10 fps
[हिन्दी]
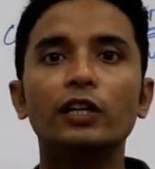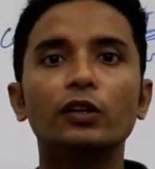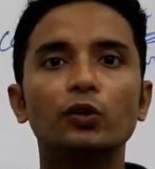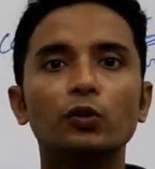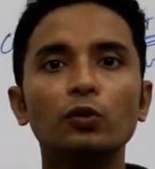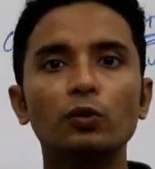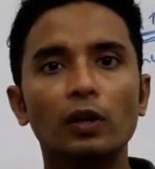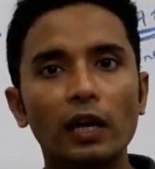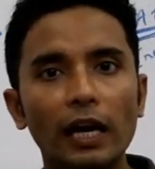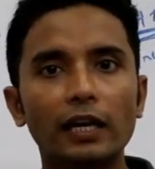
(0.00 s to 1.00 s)
इन टू
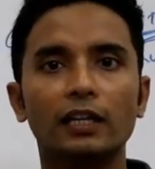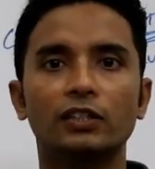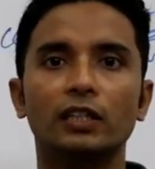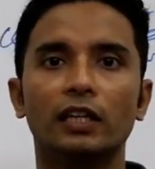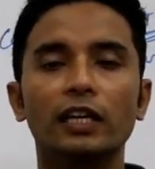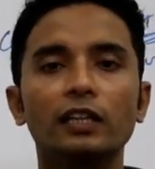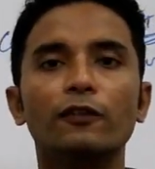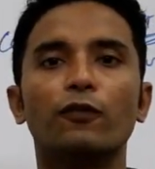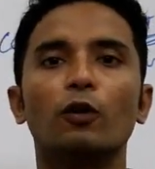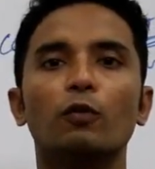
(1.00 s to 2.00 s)
एनर्जी इन
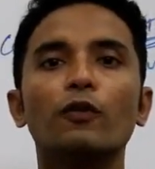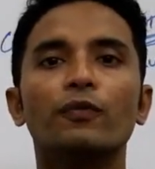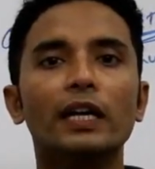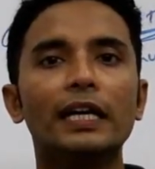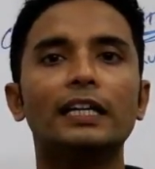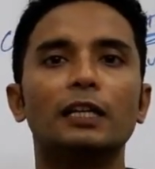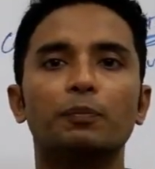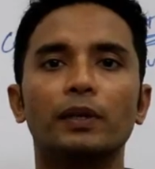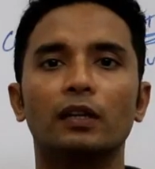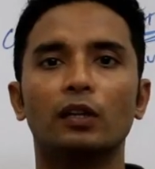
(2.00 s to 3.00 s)
द फॉर्म ऑफ
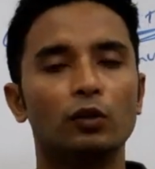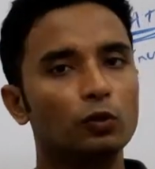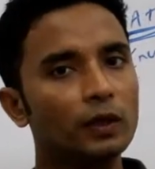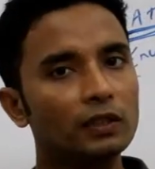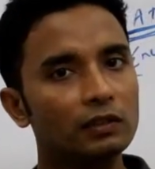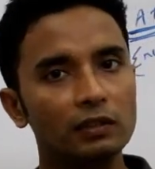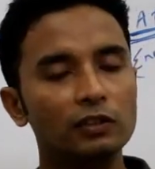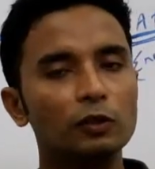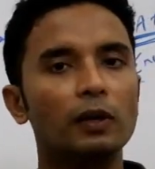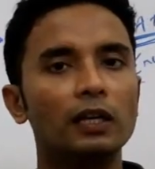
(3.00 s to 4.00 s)
एटीपी तो भाई सीधी
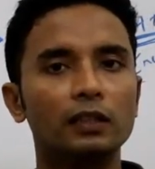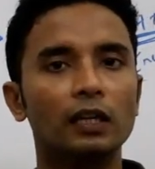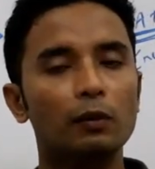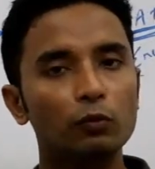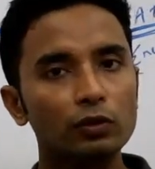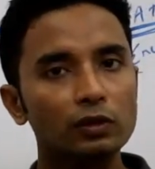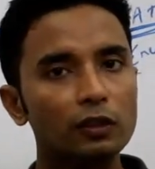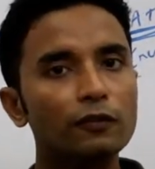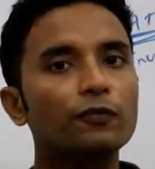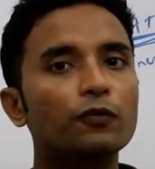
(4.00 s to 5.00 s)
सी बात है हमको
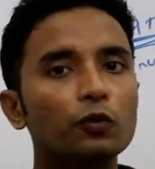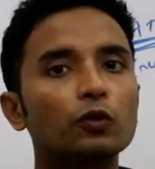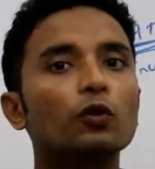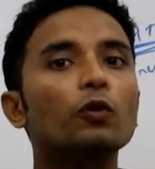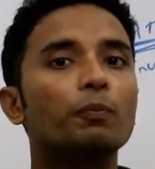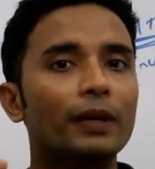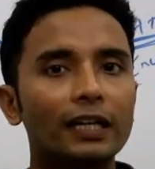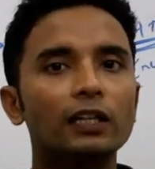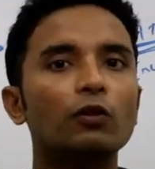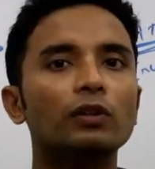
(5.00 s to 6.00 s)
सिर्फ फूड को
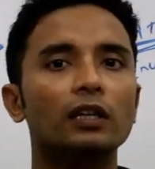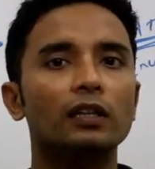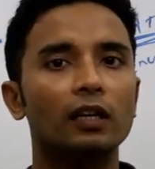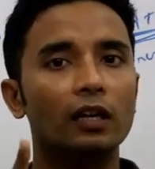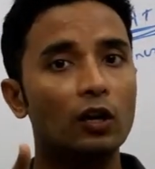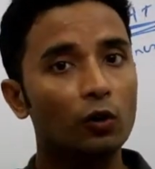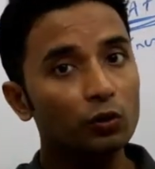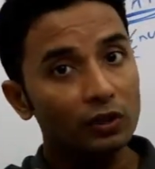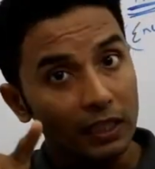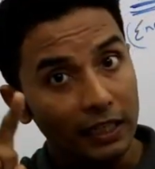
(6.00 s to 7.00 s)
ब्रेक डाउन करके
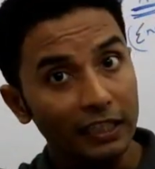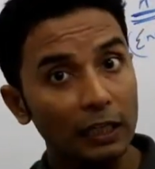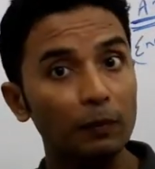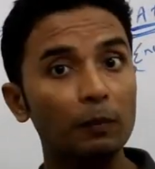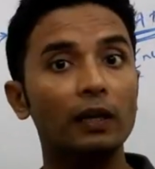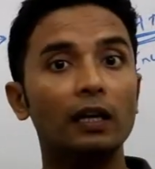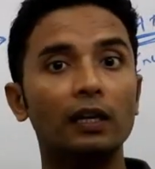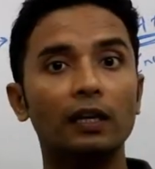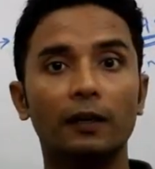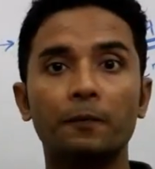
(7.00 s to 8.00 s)
उससे एटीपी
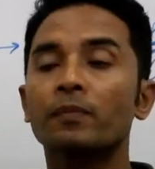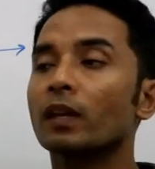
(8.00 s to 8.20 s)
बनाना है